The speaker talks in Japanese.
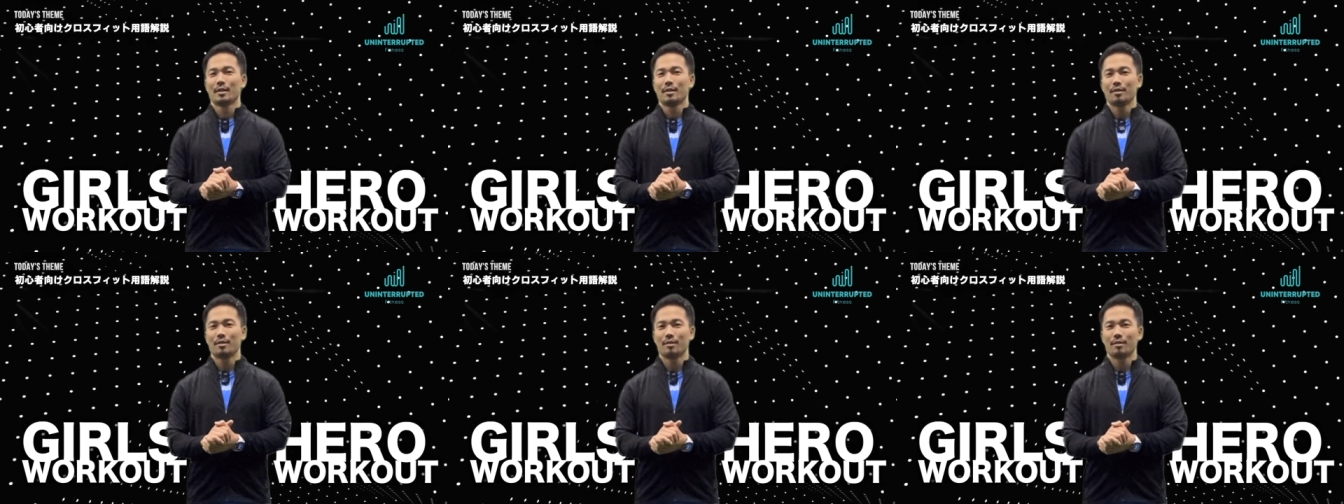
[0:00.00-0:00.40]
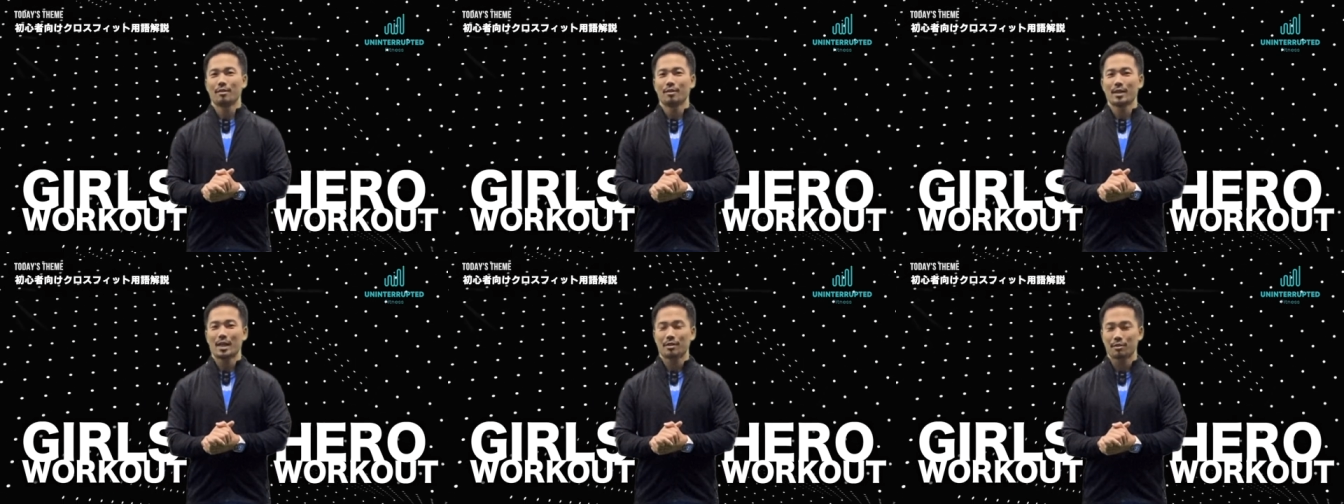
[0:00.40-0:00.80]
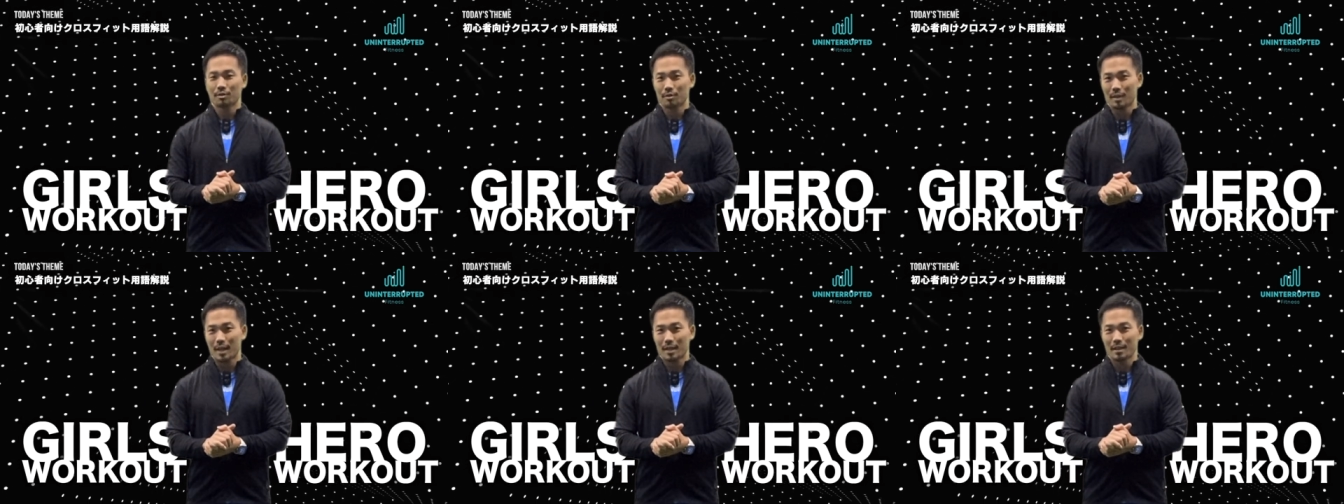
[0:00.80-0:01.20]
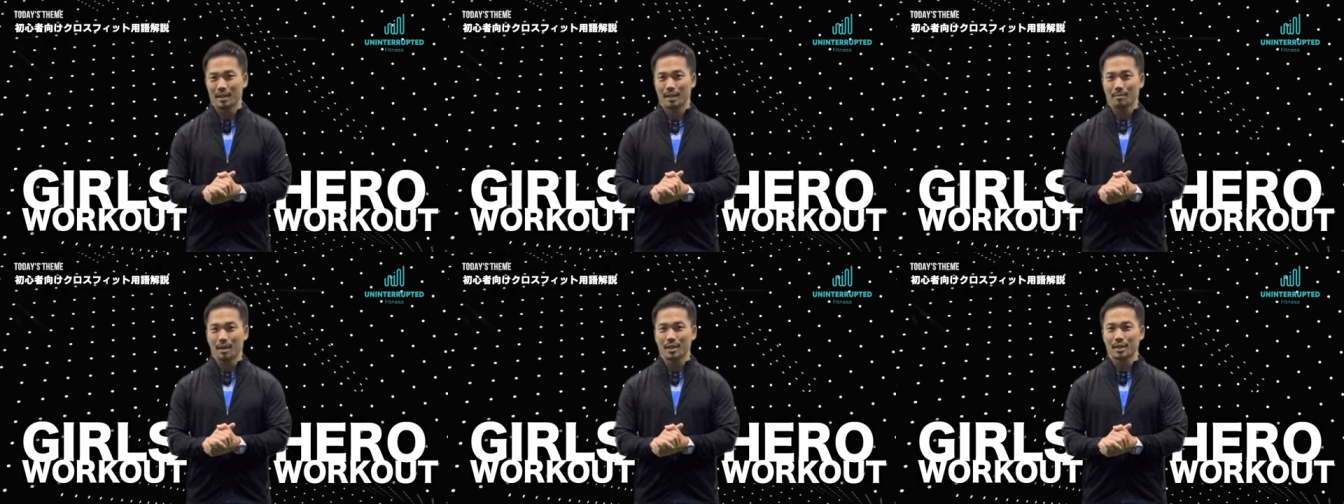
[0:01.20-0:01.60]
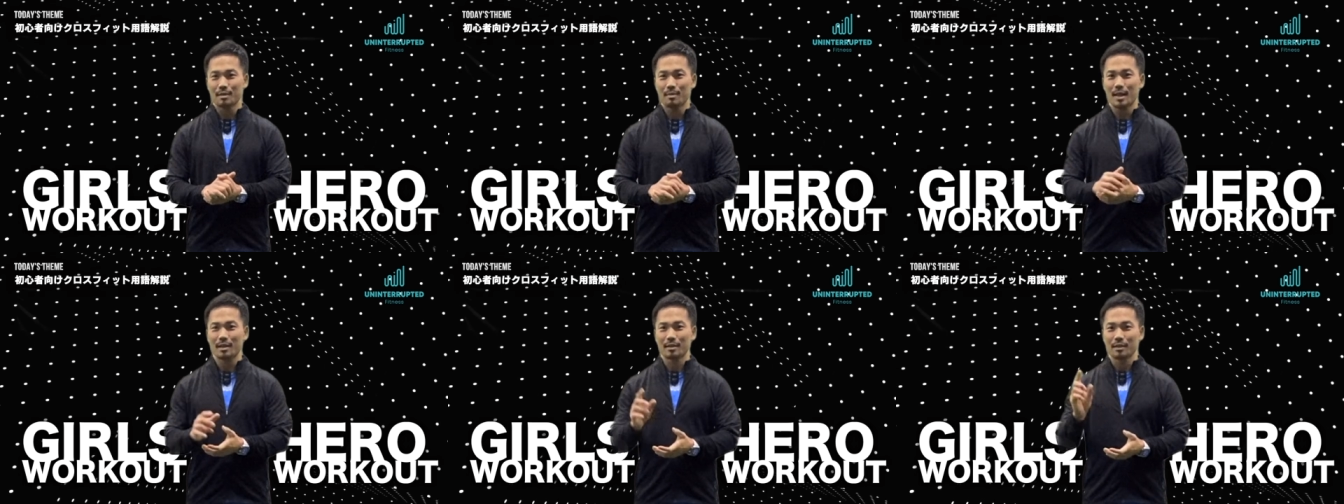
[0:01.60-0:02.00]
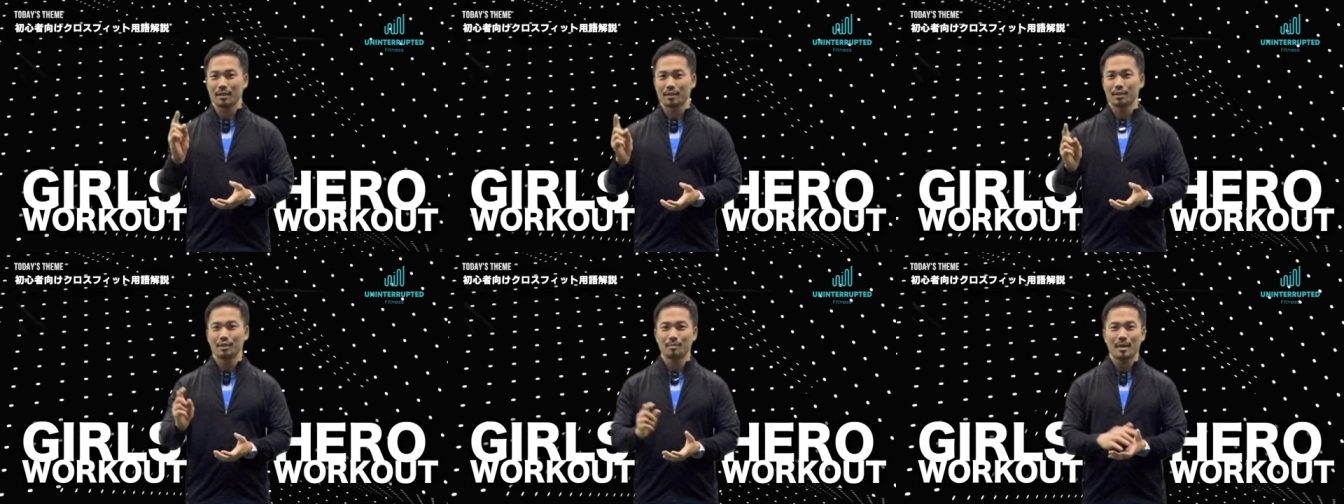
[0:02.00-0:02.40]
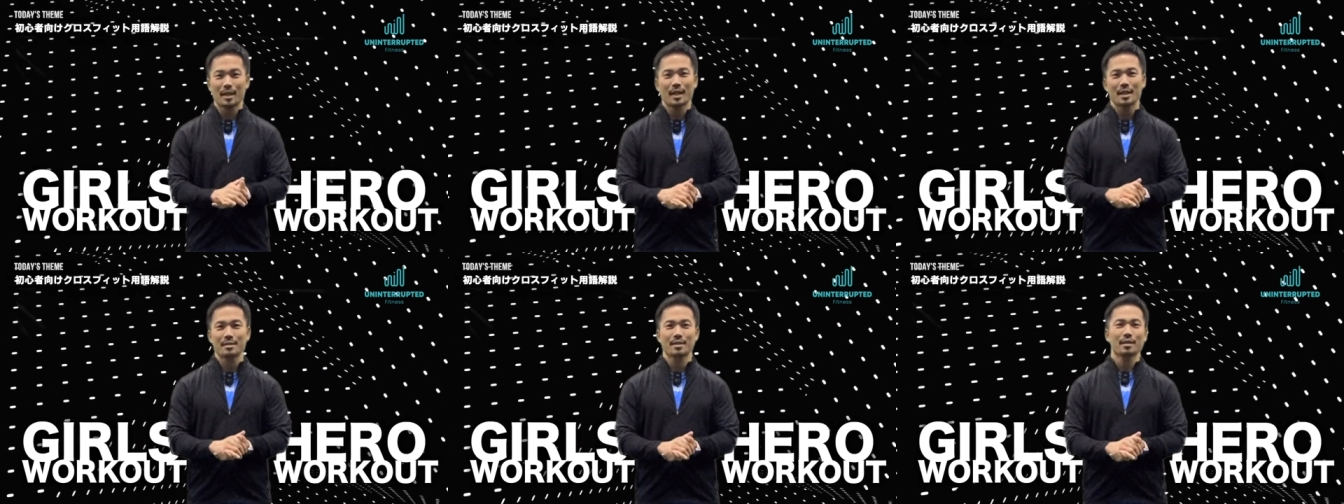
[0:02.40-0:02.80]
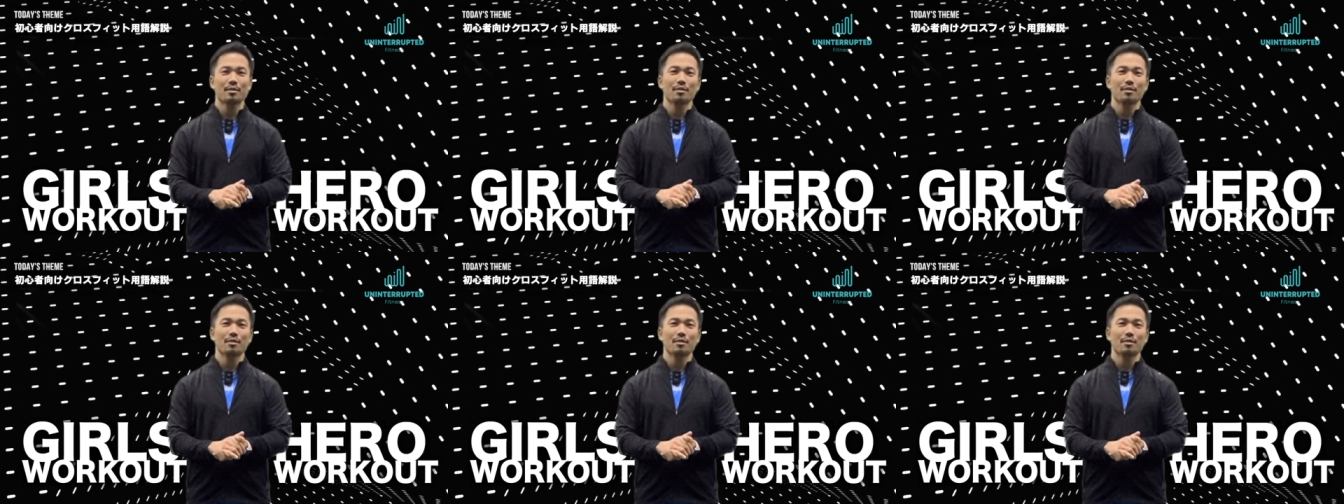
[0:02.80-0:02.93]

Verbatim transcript: トをやることがあって、まあ、一番有名なやつだ